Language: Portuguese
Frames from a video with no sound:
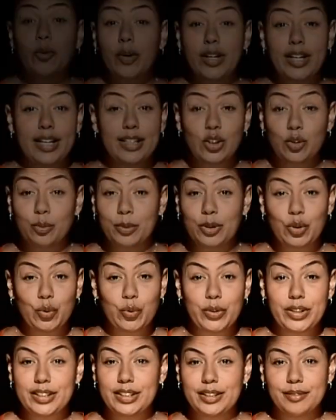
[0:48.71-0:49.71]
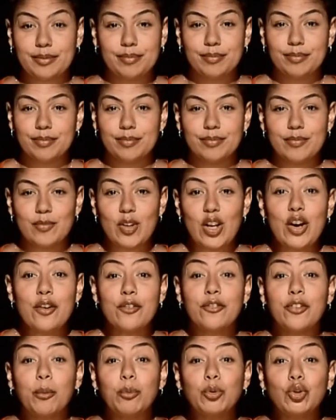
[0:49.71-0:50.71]
conhece uma Joana?
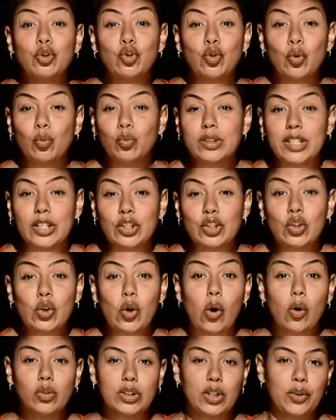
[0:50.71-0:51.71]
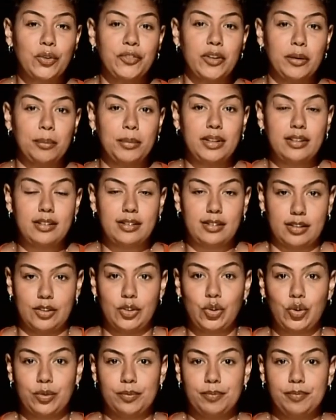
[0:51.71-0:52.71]
Vamos juntas contra o
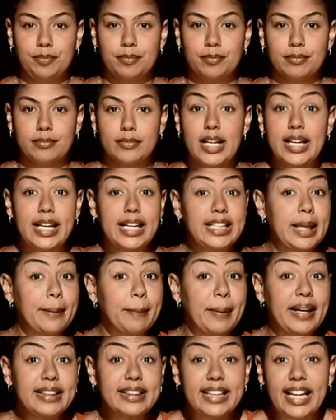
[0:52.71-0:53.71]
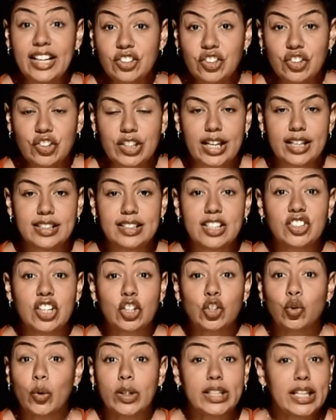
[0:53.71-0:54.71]
feminicídio. Independente de quem seja a
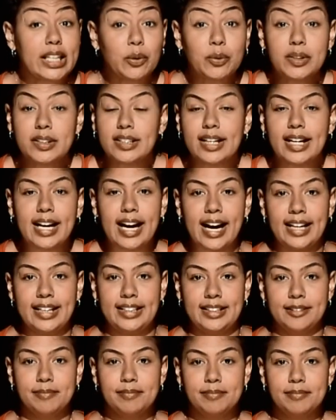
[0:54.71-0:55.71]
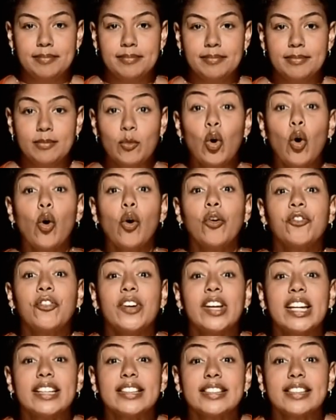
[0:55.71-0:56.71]
Joana, não se cale.
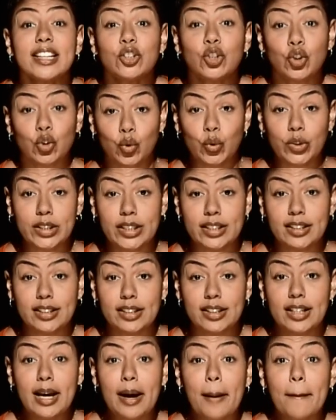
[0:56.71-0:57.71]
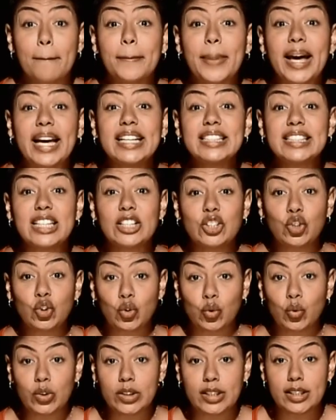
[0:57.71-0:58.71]
Ofereça ajuda, peça
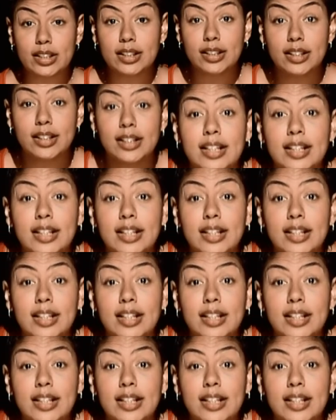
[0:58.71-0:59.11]
ajuda